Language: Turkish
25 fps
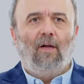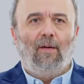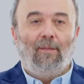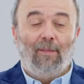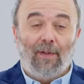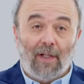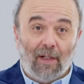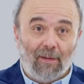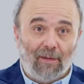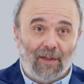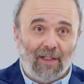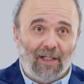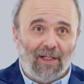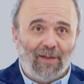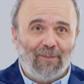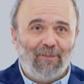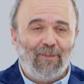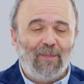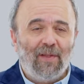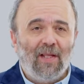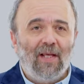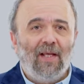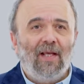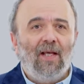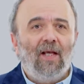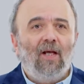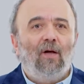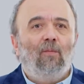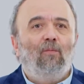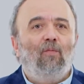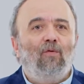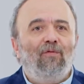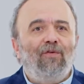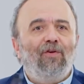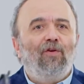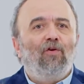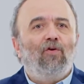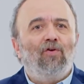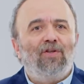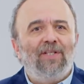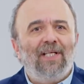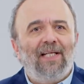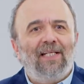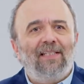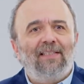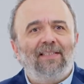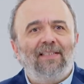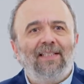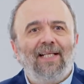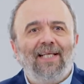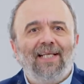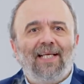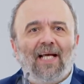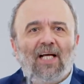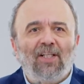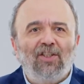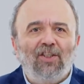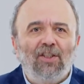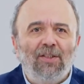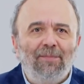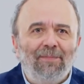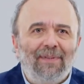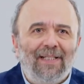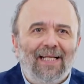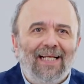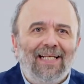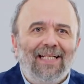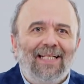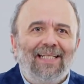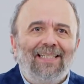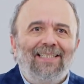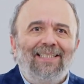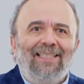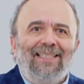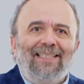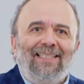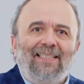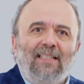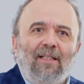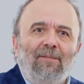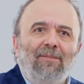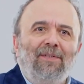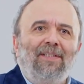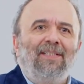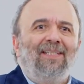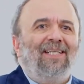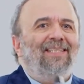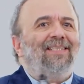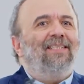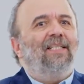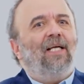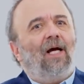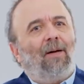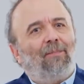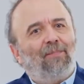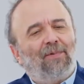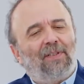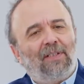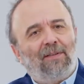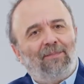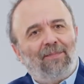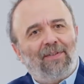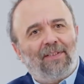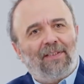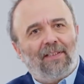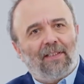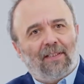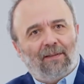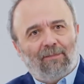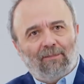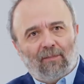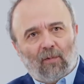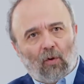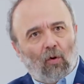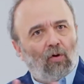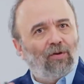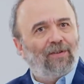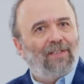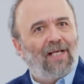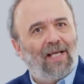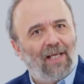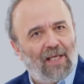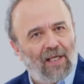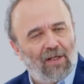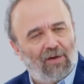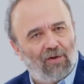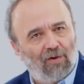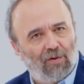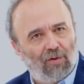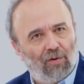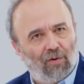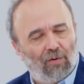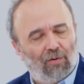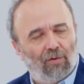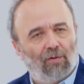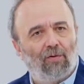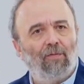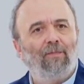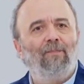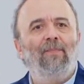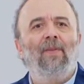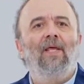Merhabalar. Bu video serisinde yaşlı bireylerin izlemini nasıl yaptığımızı gözden geçiriyorduk.